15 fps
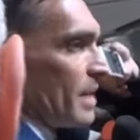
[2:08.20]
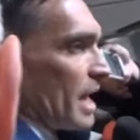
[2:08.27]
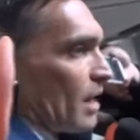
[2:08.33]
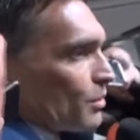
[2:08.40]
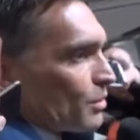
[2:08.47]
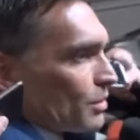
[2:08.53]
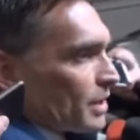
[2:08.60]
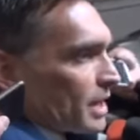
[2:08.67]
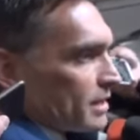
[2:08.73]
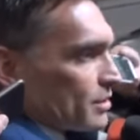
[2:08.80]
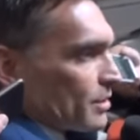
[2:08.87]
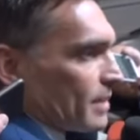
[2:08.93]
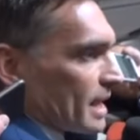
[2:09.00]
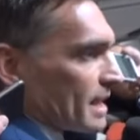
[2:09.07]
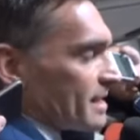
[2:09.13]
mi auguro che,
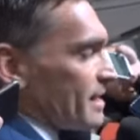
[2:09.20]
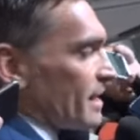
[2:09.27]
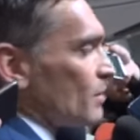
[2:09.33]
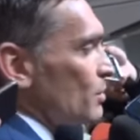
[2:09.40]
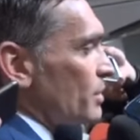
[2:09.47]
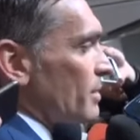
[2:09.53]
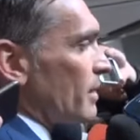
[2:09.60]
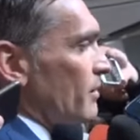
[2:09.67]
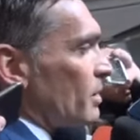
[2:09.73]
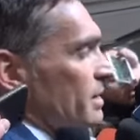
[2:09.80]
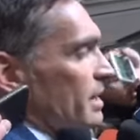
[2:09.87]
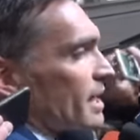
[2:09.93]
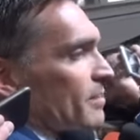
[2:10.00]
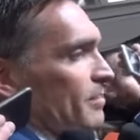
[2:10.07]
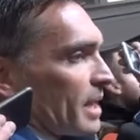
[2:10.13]
insomma, che sia l'ultima
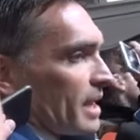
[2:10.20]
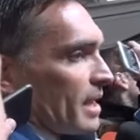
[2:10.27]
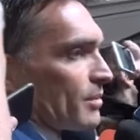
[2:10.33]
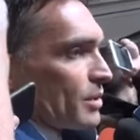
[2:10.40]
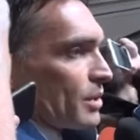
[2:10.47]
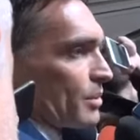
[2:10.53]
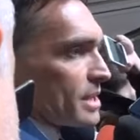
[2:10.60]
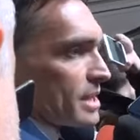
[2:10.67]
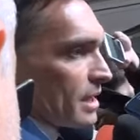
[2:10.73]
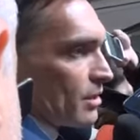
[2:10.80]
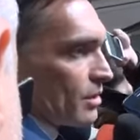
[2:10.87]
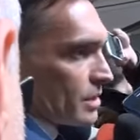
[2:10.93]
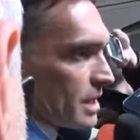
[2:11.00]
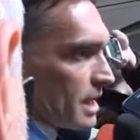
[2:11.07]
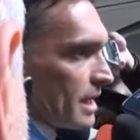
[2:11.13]
volta che parliamo di questa
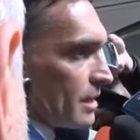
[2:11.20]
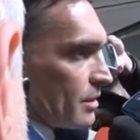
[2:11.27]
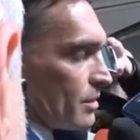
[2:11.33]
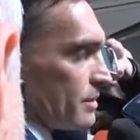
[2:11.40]
cosa. Eh. Però